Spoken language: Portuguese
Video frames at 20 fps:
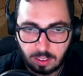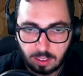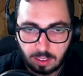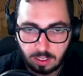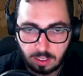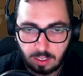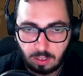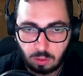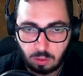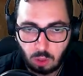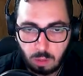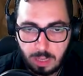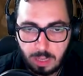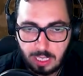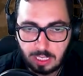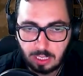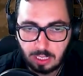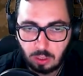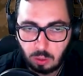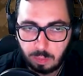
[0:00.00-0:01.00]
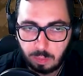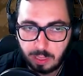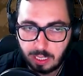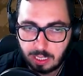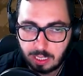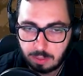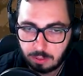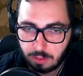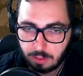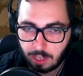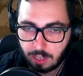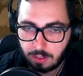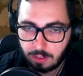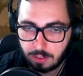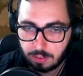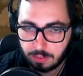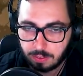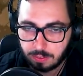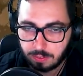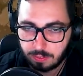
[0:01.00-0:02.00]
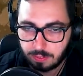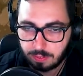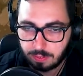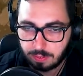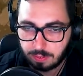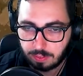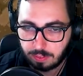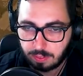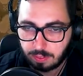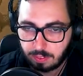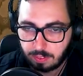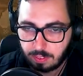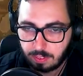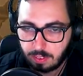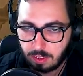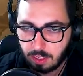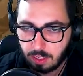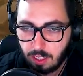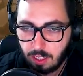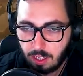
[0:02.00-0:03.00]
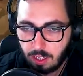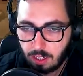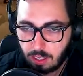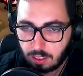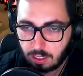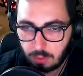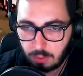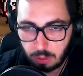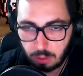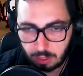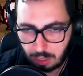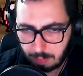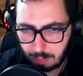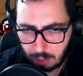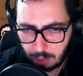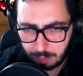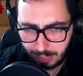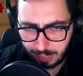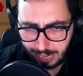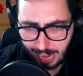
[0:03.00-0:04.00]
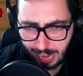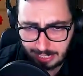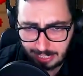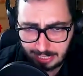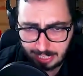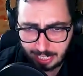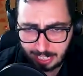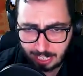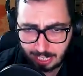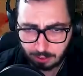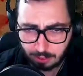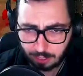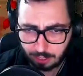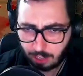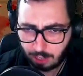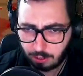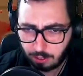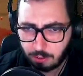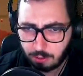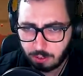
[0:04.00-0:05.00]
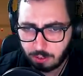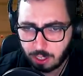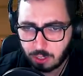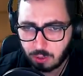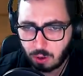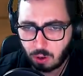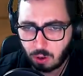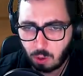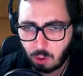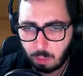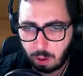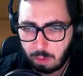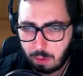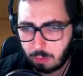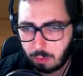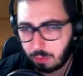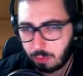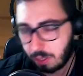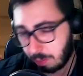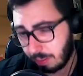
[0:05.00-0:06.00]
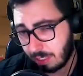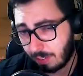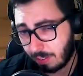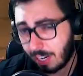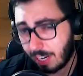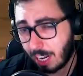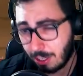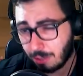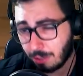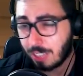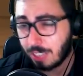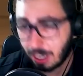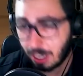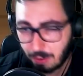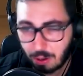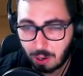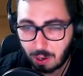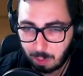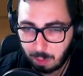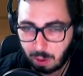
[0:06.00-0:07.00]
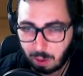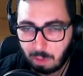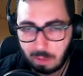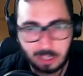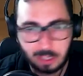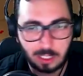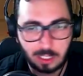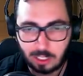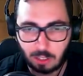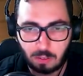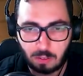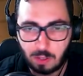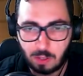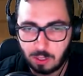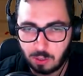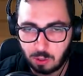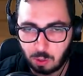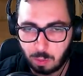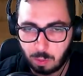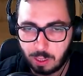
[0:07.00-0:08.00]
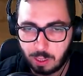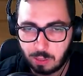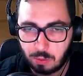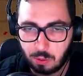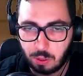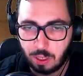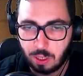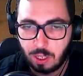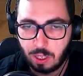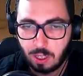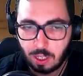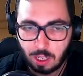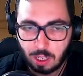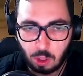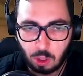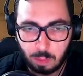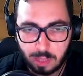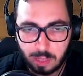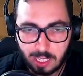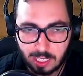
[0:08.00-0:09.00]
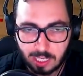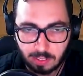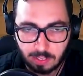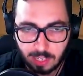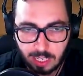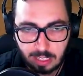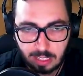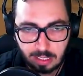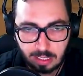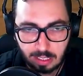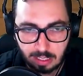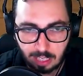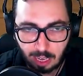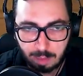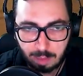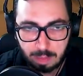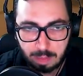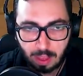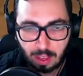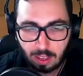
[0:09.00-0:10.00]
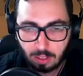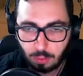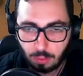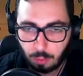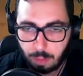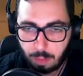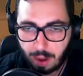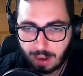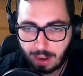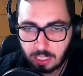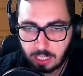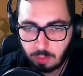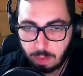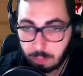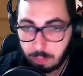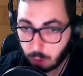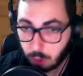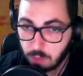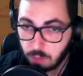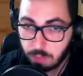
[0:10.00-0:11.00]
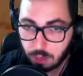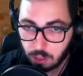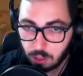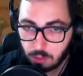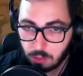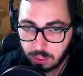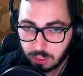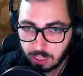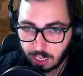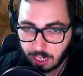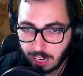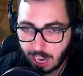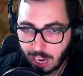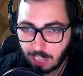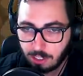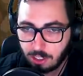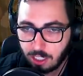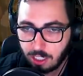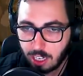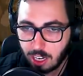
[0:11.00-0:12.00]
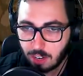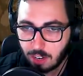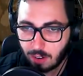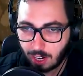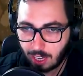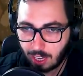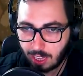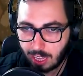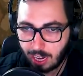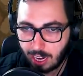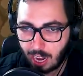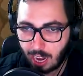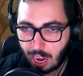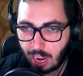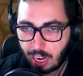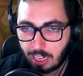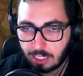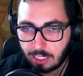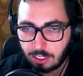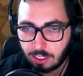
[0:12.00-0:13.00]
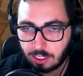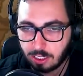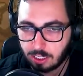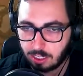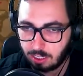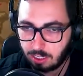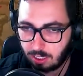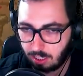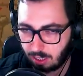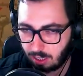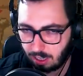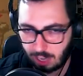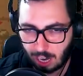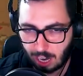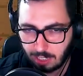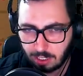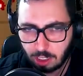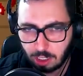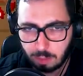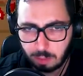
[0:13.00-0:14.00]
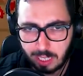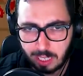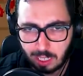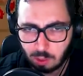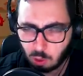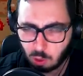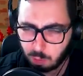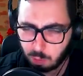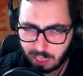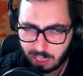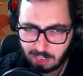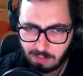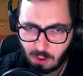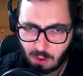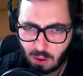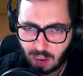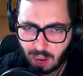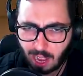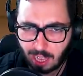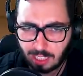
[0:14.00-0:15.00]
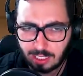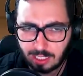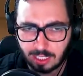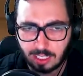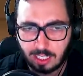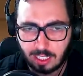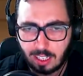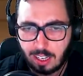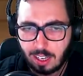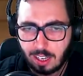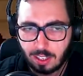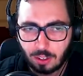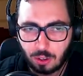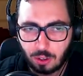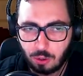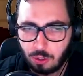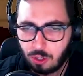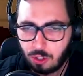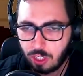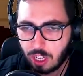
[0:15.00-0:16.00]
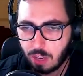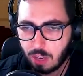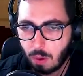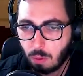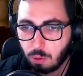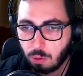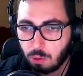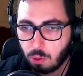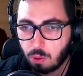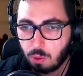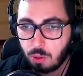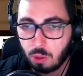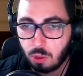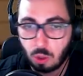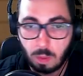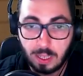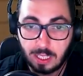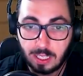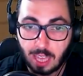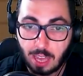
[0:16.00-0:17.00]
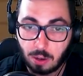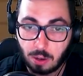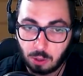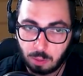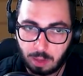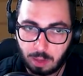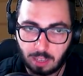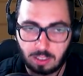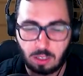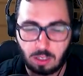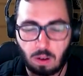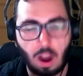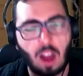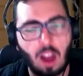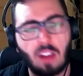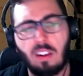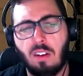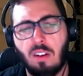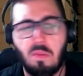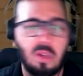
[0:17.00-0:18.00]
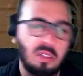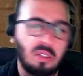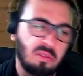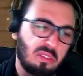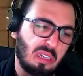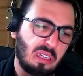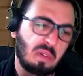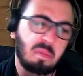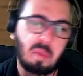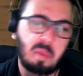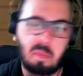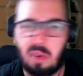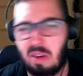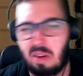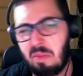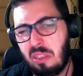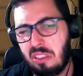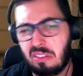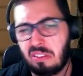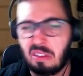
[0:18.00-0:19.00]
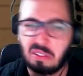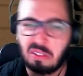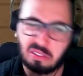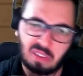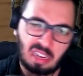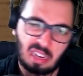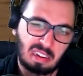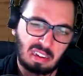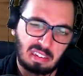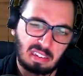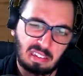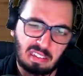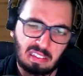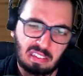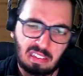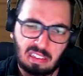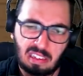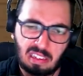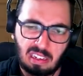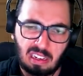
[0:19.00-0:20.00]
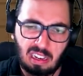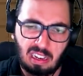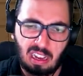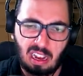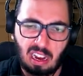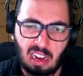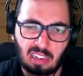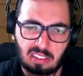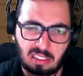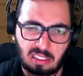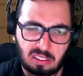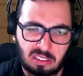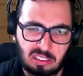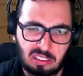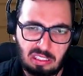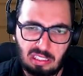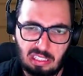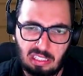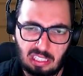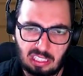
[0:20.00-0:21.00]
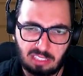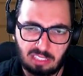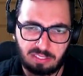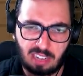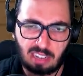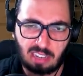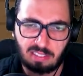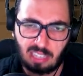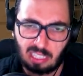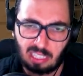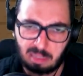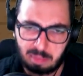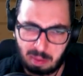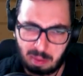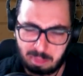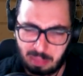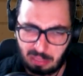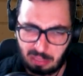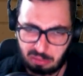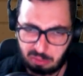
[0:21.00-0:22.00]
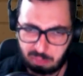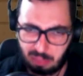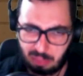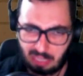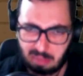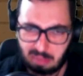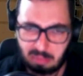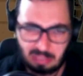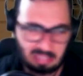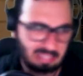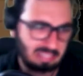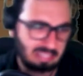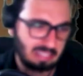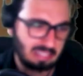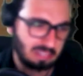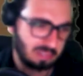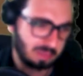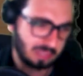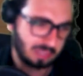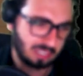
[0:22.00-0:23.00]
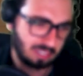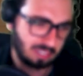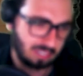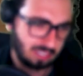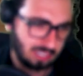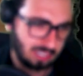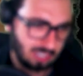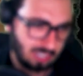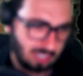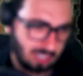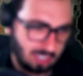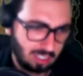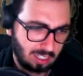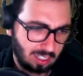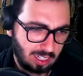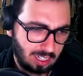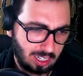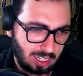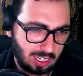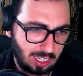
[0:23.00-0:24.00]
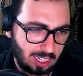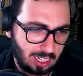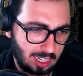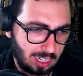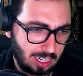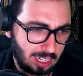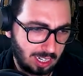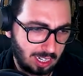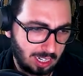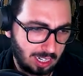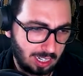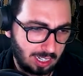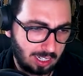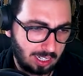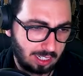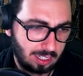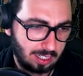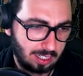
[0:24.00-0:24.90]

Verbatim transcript: Não tô manjando mesmo, velho. Então eu trabalho para ganhar dinheiro, né? Eu não vejo qual é o problema com isso, mas na verdade eu sei qual é o problema. A gente já conversou sobre isso inúmeras vezes, né? No Brasil é proibido você ganhar dinheiro. A galera acha e, e acha de maneira super equivocada que o dinheiro é um jogo de soma zero no Brasil. Ah, não, mano, jump, pelo amor de Deus, velho. Aí, aí tá tirando a favela, papito. Pelo amor de Deus, mano. Ai.